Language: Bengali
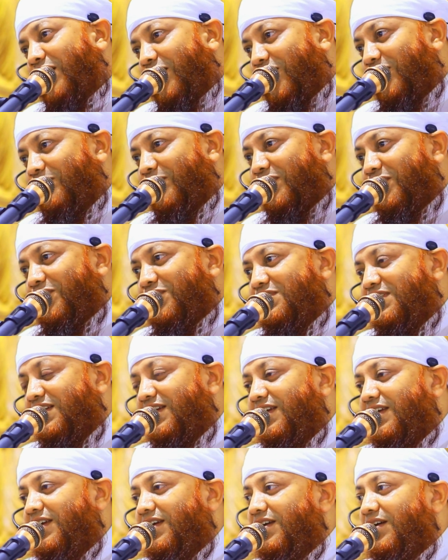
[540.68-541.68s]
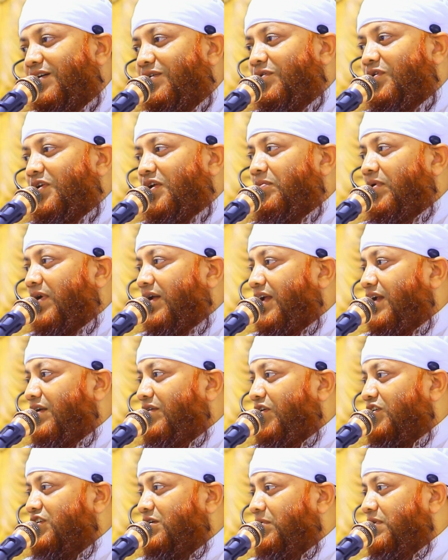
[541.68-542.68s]
খুব ভালো মানুষ উনি বললেন
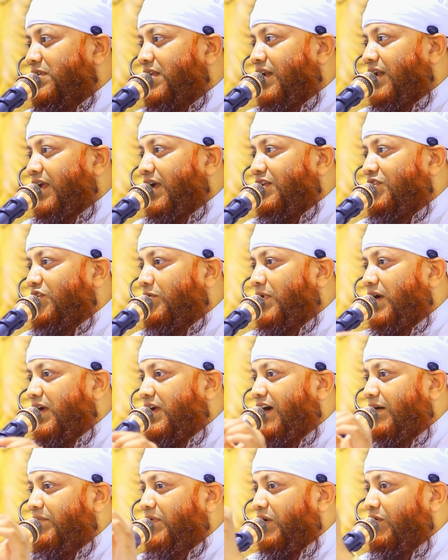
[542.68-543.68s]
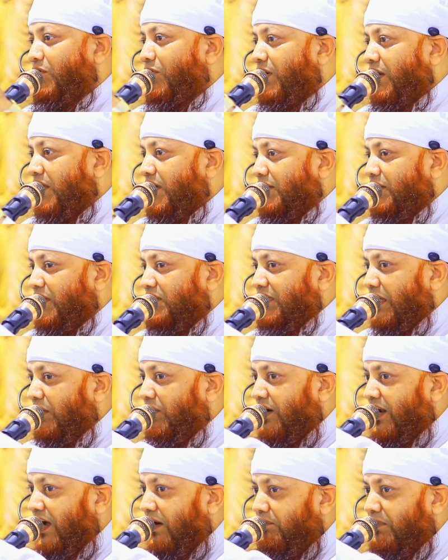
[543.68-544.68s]
অসুবিধা নাই তোমাকে আমি কলকাতা
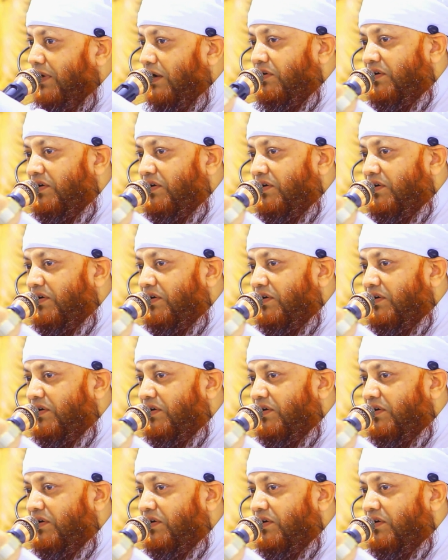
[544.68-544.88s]
যাওয়ার আপ